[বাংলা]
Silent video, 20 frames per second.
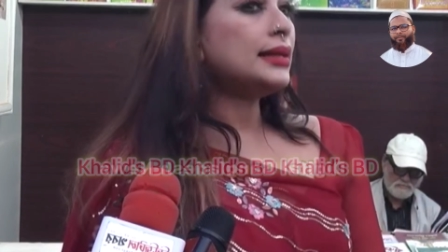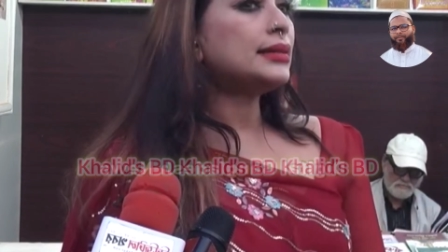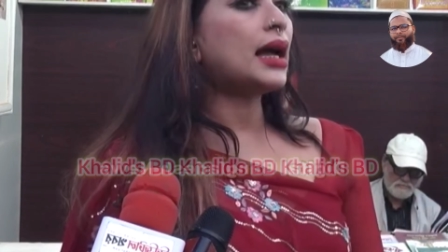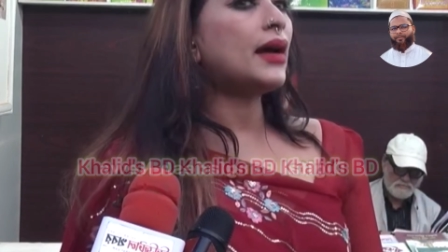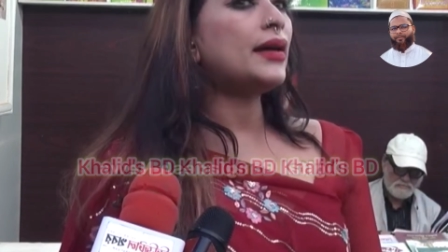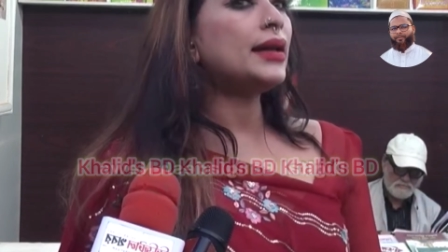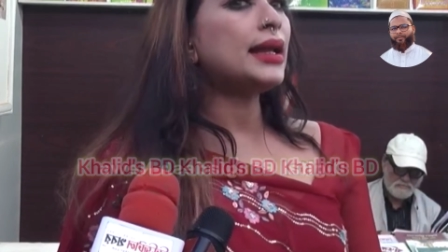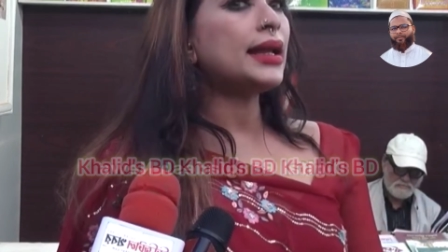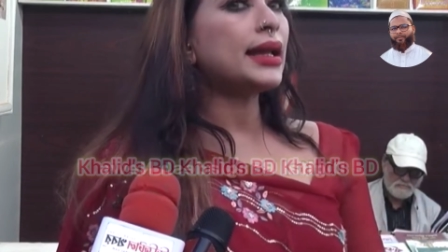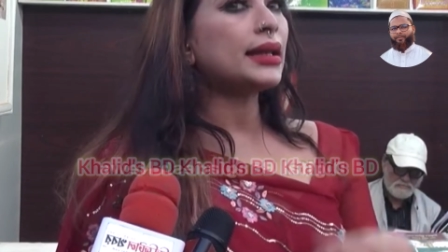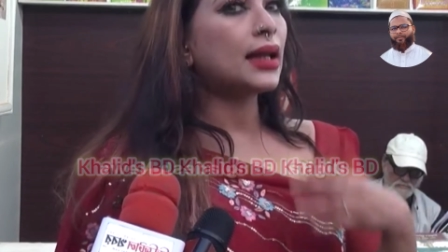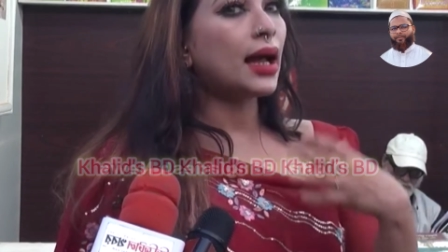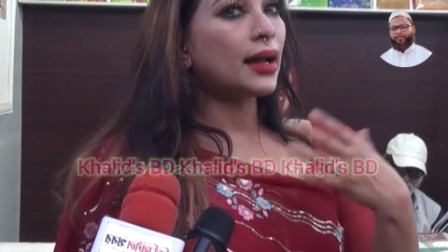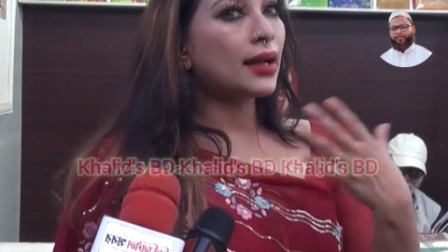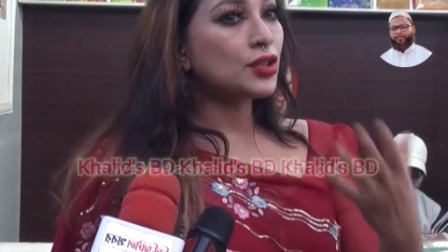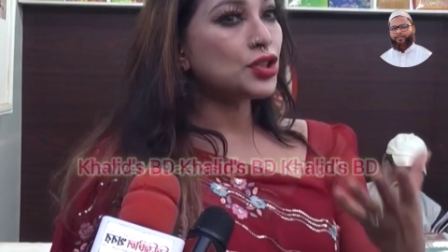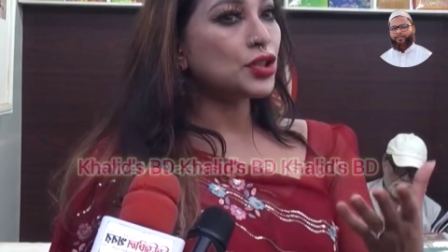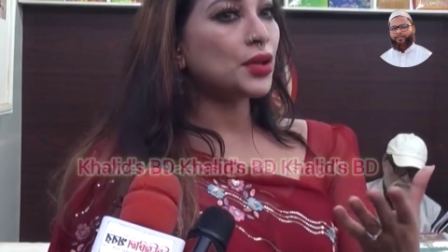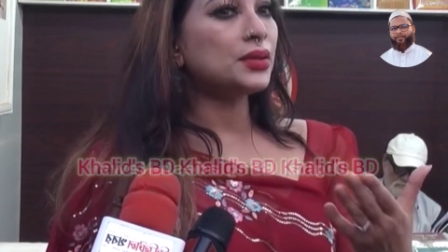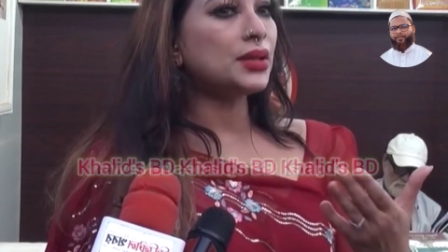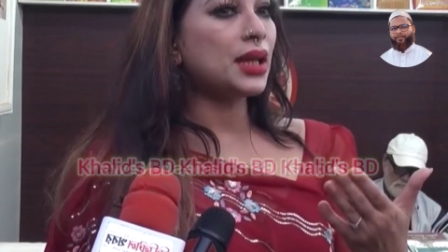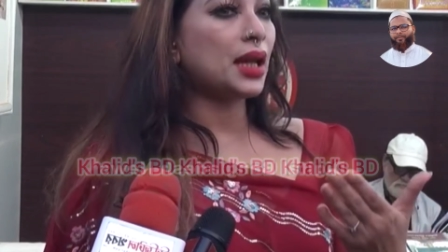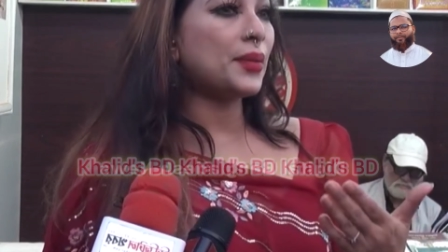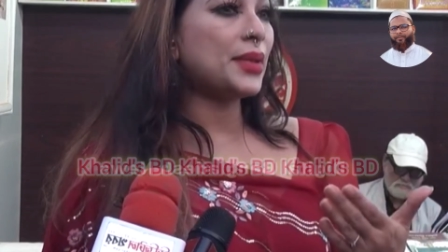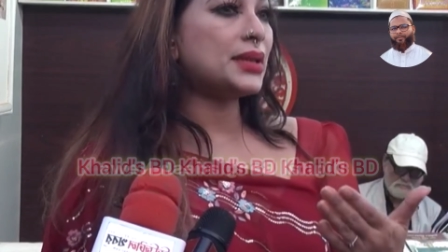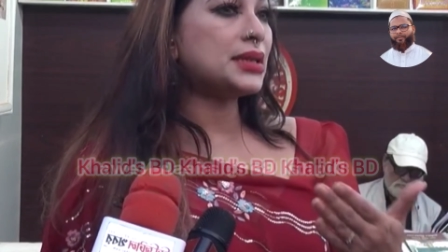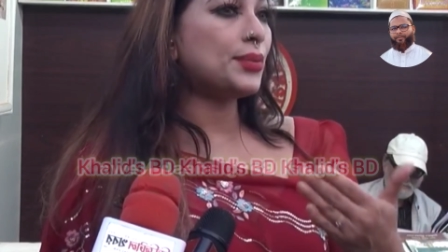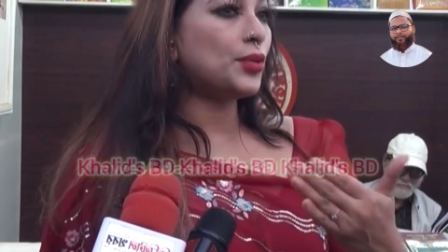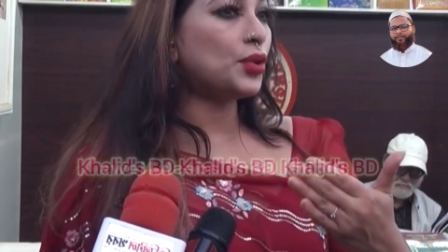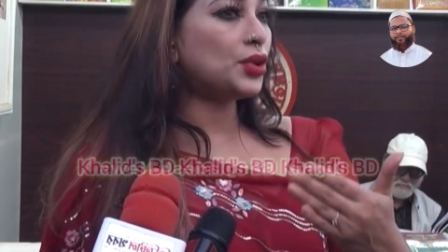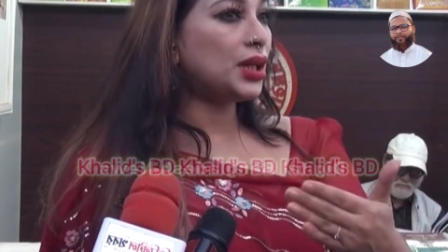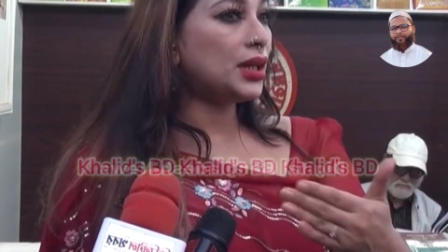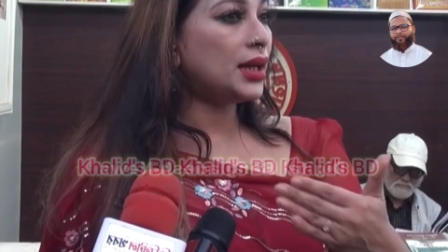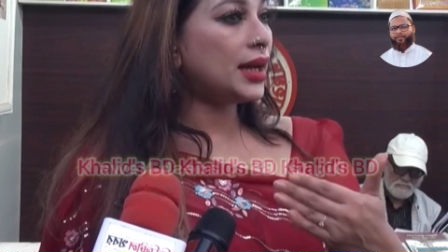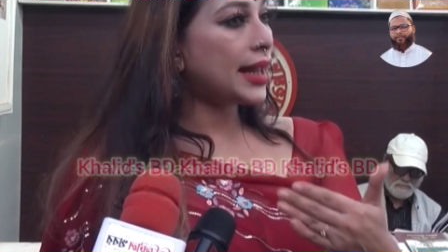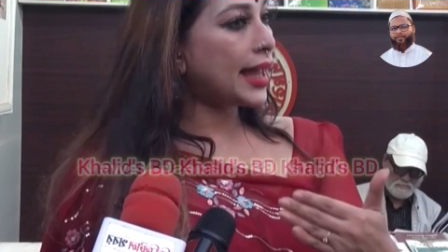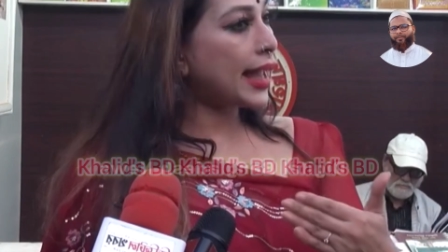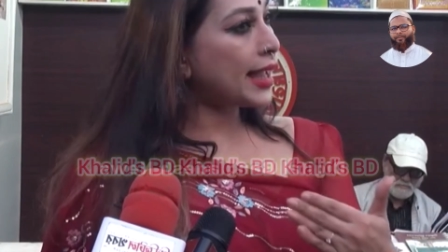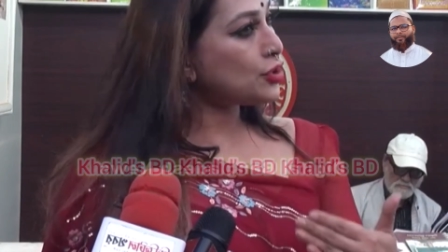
তাহলে তারা যখন দেখবেন যে বন্দিনীরা